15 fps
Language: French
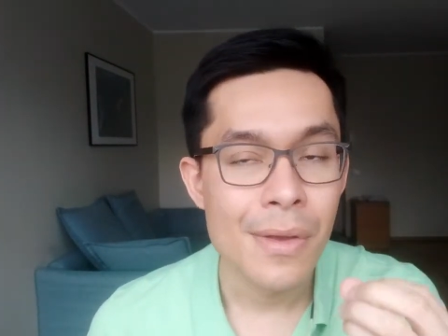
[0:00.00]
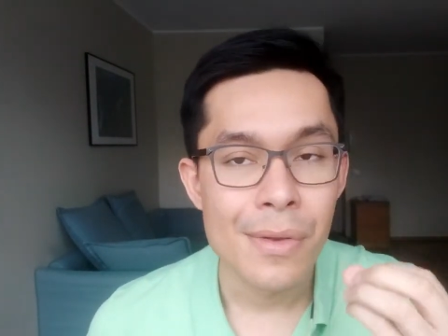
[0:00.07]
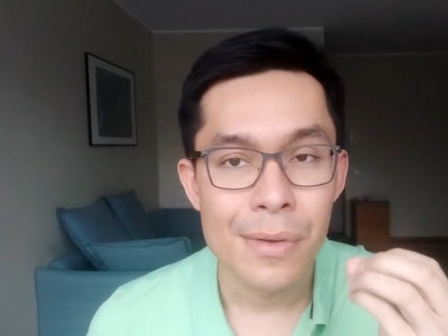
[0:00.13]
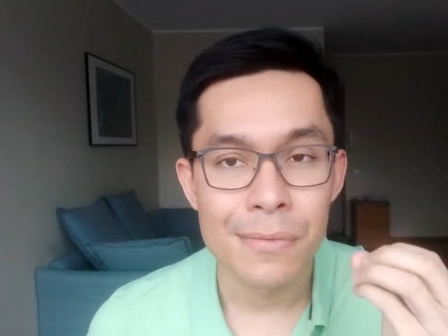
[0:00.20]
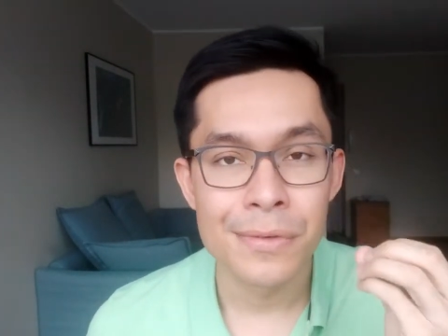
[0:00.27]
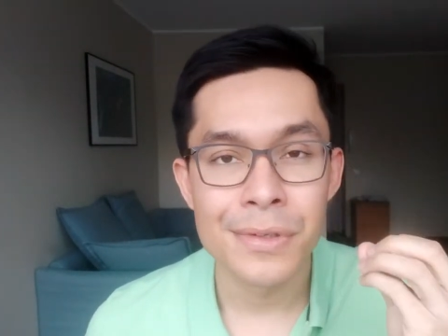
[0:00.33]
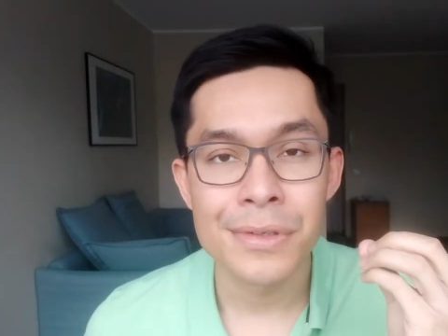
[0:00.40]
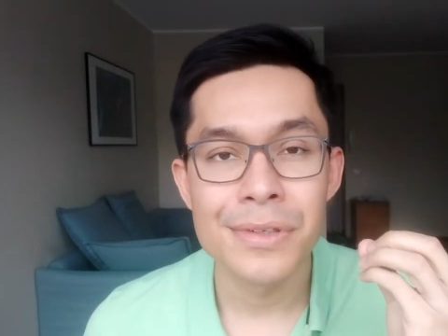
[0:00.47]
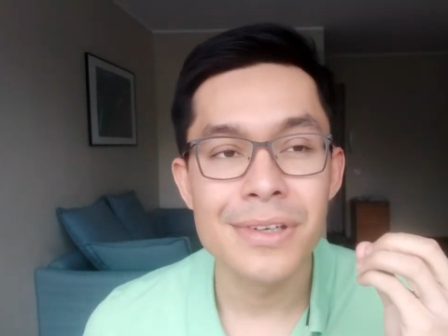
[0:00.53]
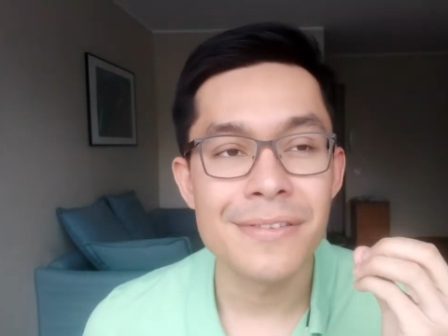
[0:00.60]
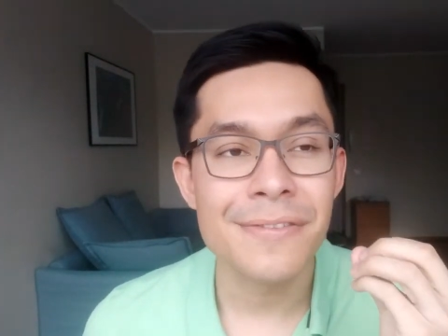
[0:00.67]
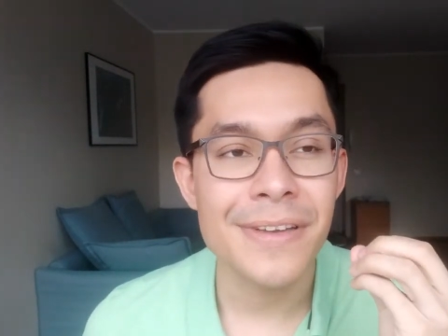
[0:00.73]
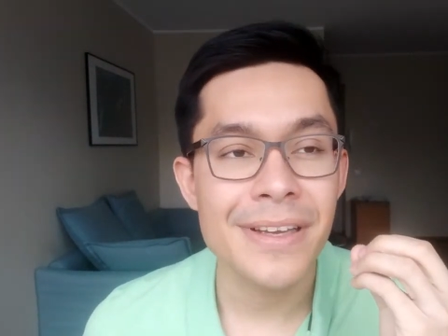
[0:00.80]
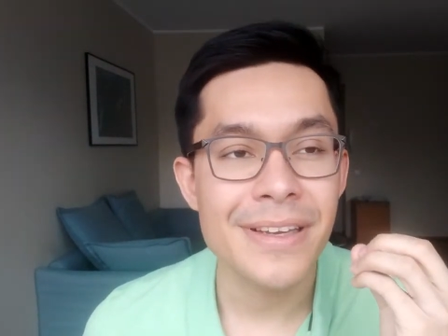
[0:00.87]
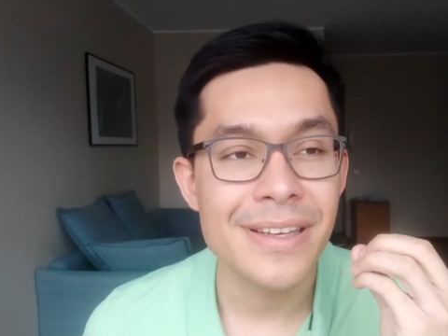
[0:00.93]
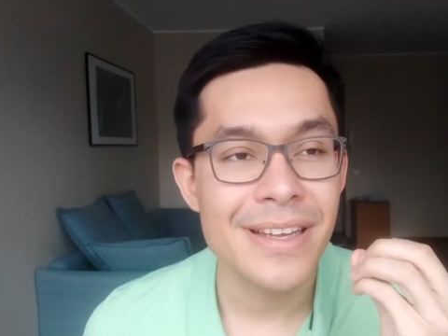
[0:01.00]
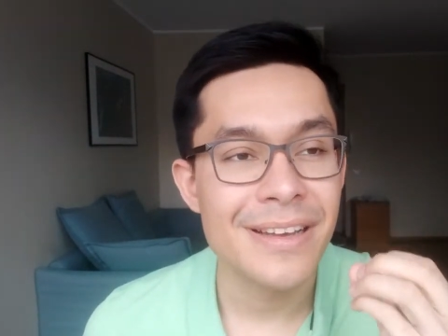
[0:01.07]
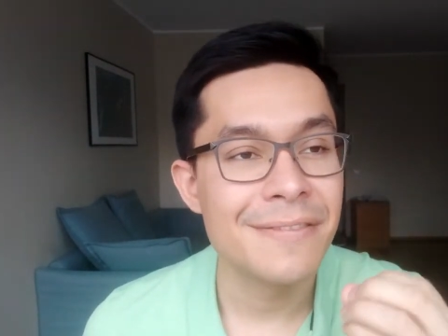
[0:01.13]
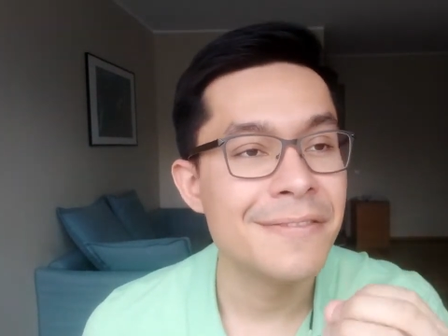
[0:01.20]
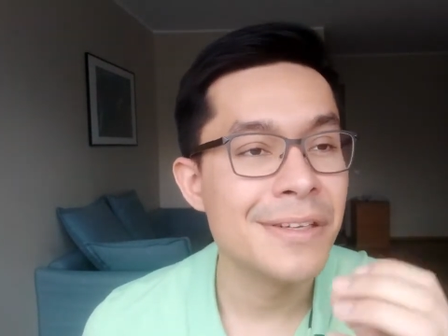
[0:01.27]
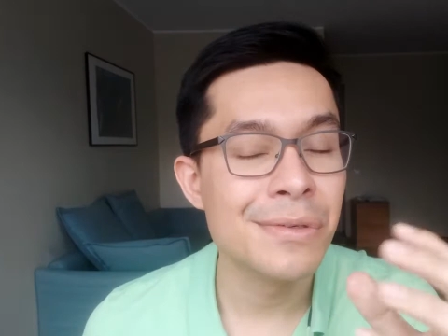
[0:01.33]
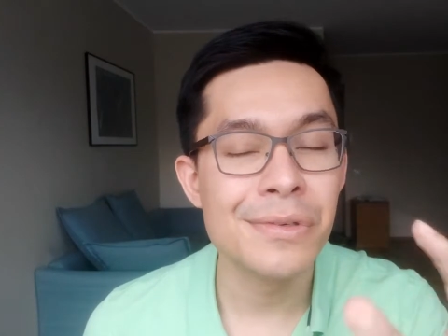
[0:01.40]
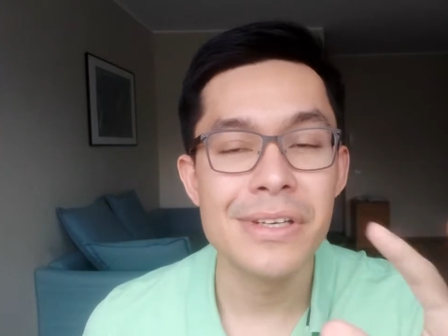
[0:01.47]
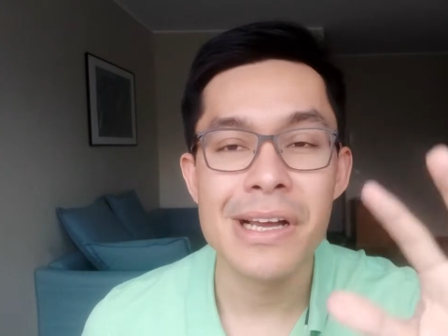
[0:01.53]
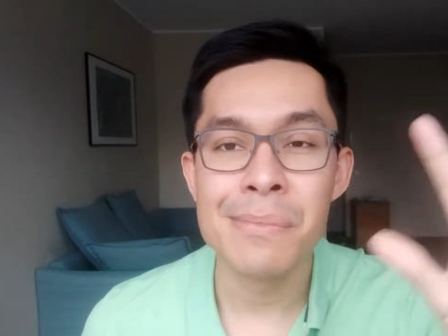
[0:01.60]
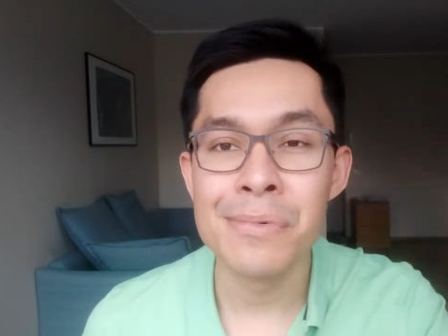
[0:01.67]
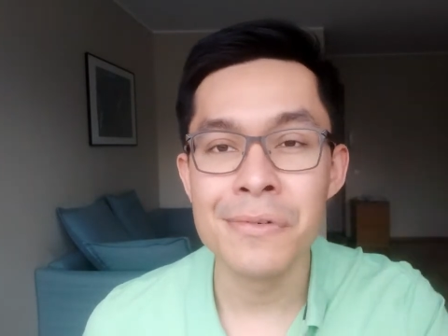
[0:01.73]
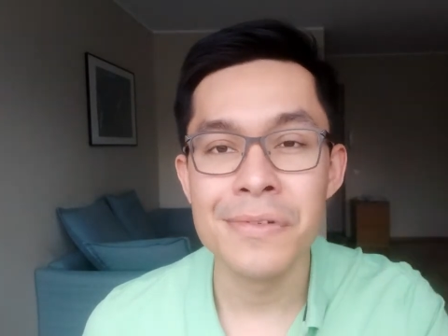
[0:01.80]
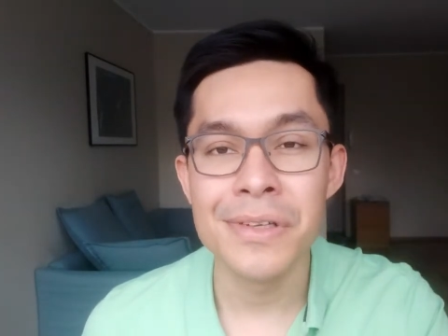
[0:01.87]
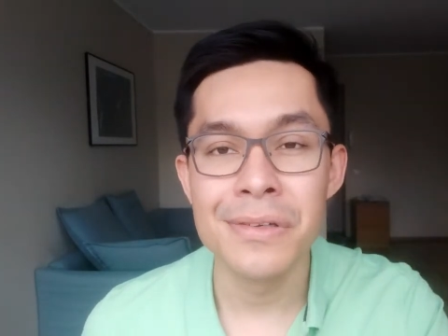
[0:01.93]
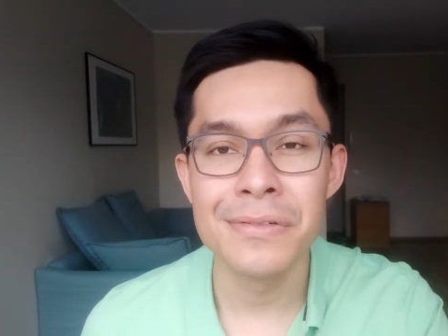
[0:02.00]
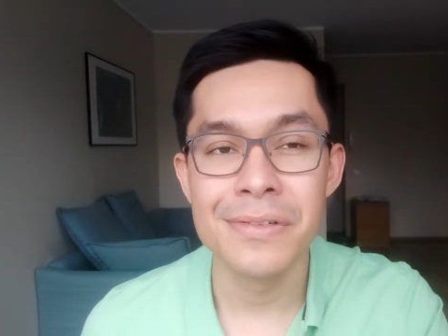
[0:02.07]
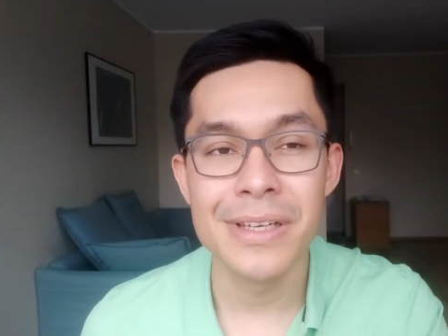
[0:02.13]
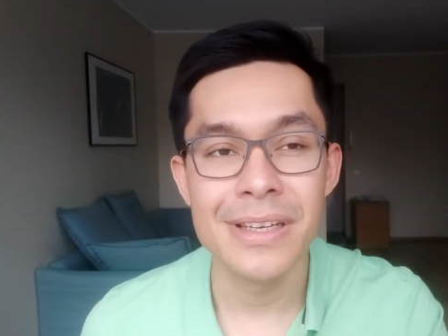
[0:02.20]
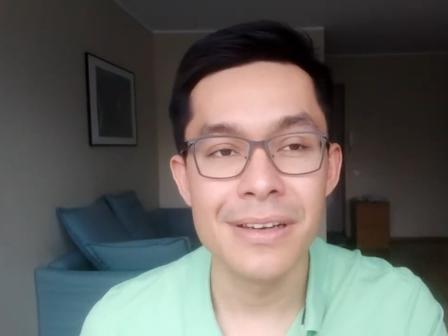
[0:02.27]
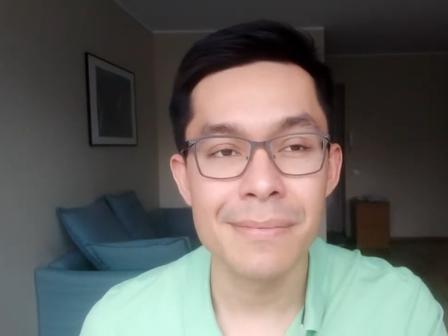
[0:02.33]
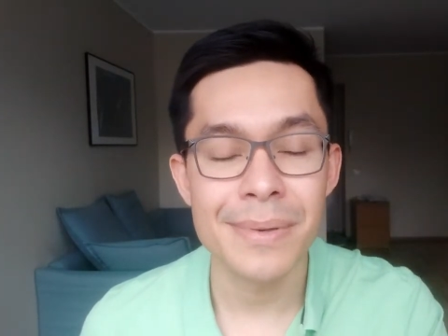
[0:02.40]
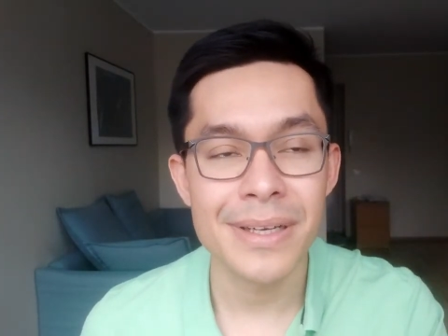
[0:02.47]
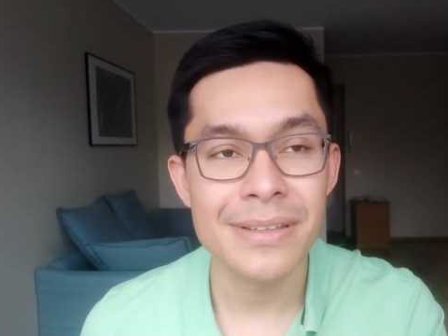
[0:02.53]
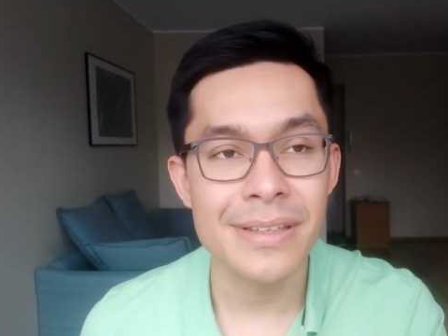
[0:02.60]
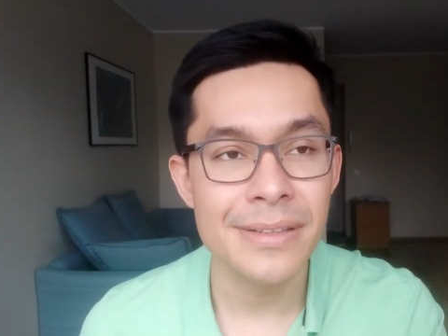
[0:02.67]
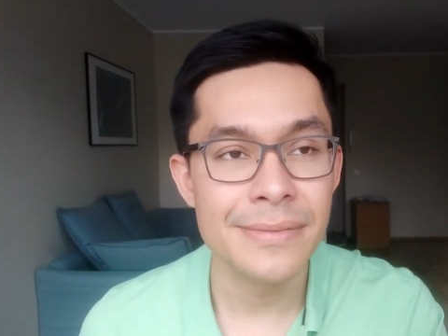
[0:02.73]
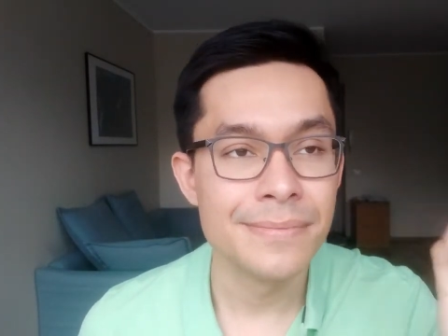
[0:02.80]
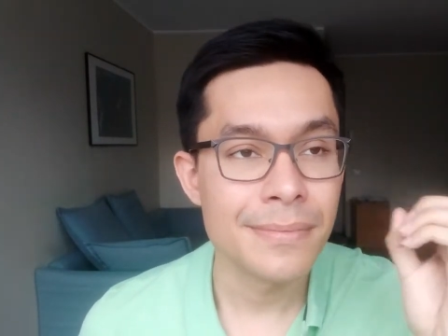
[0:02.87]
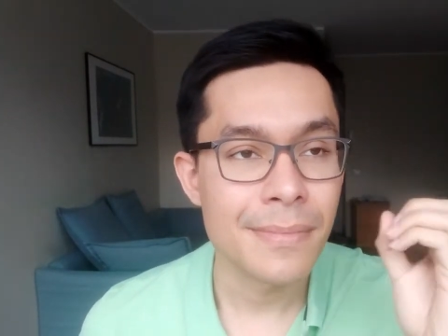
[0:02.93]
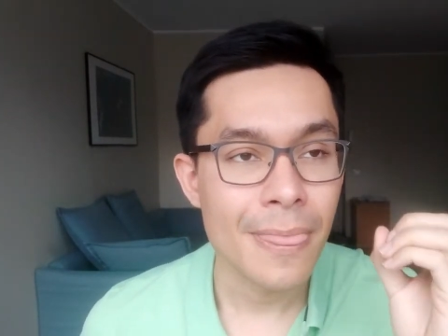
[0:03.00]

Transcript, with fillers: Votre grand frère, il a un vélo, il a un beau vélo, vous voulez l'emprunter